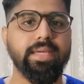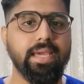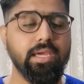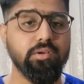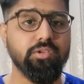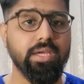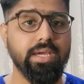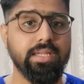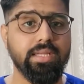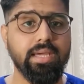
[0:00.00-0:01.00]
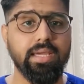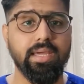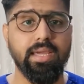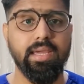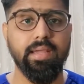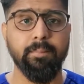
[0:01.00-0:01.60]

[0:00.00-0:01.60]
यही उसे कहती है कि